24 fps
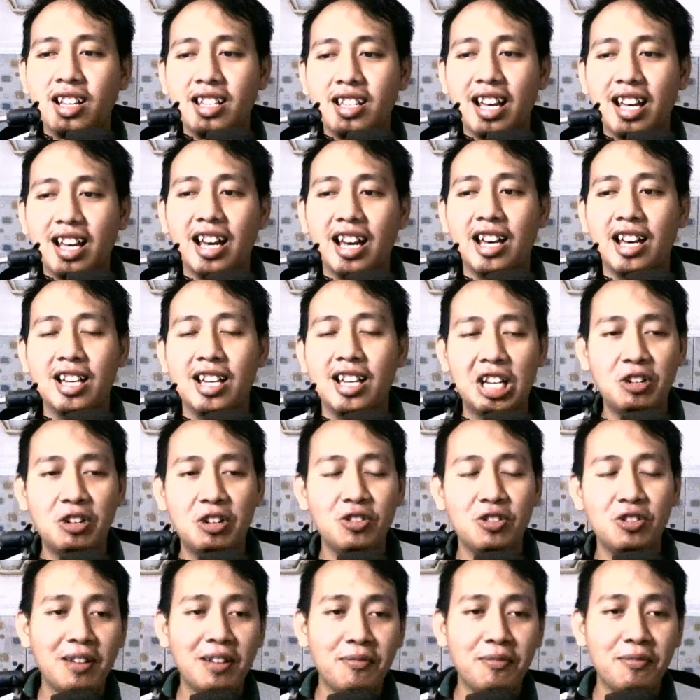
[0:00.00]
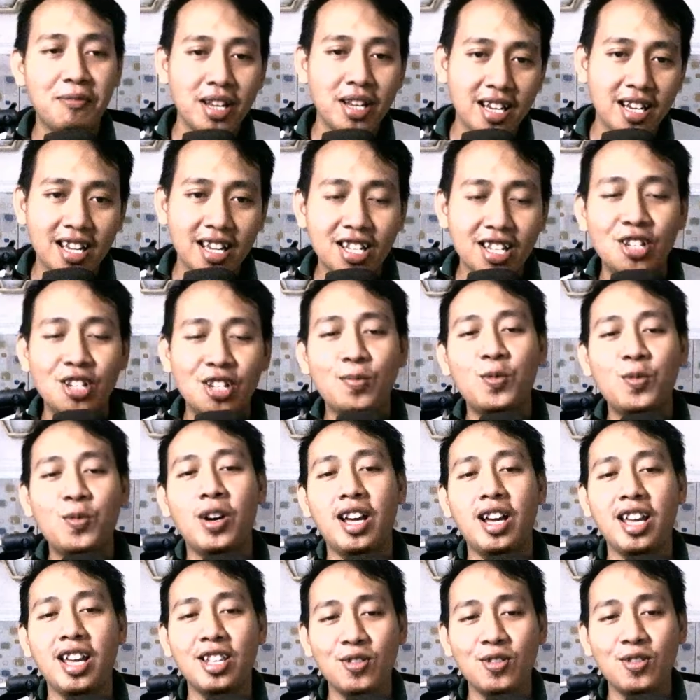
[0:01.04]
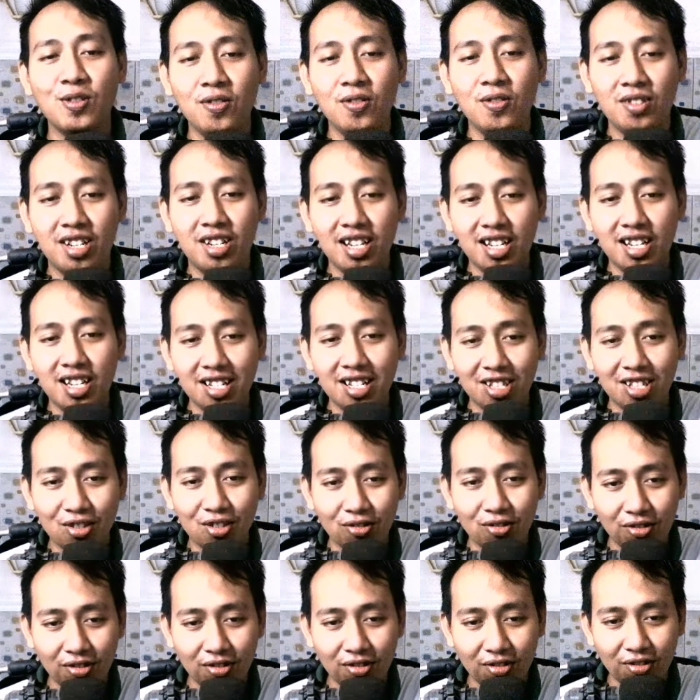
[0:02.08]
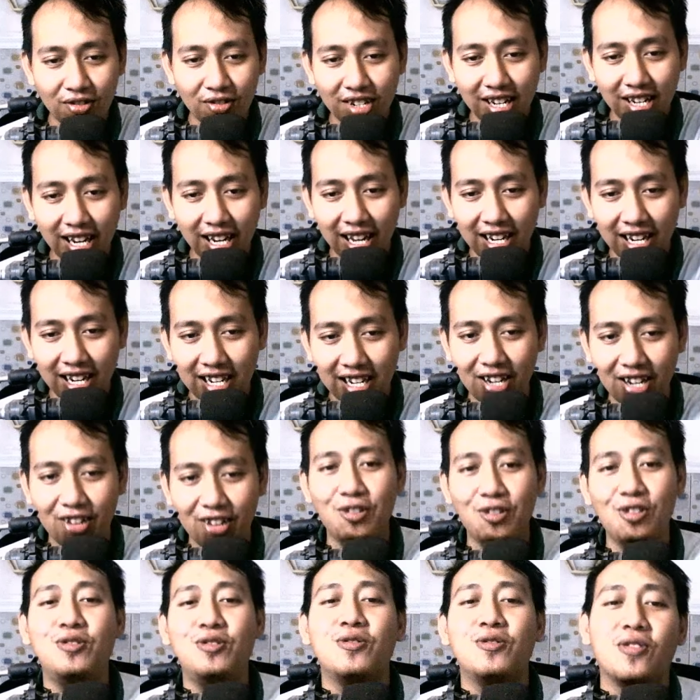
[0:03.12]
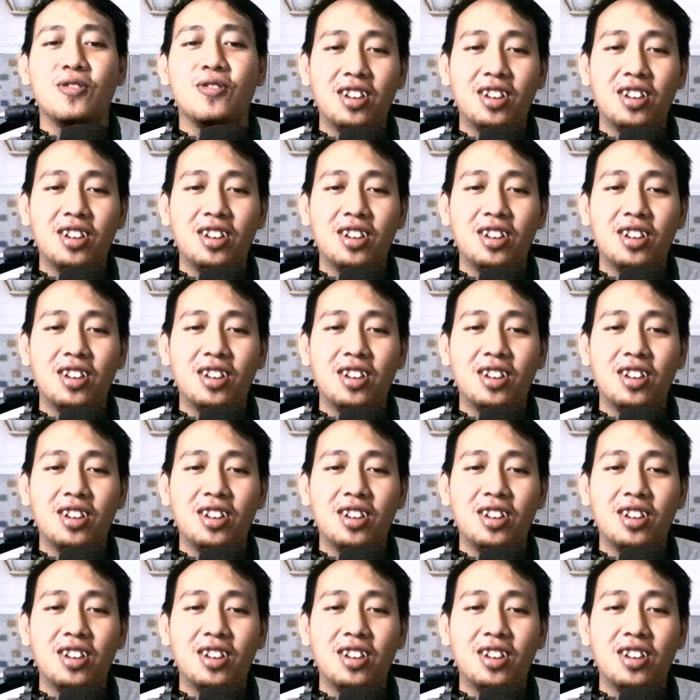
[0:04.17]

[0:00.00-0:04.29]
ya notabene semua itu diturunkan dahulu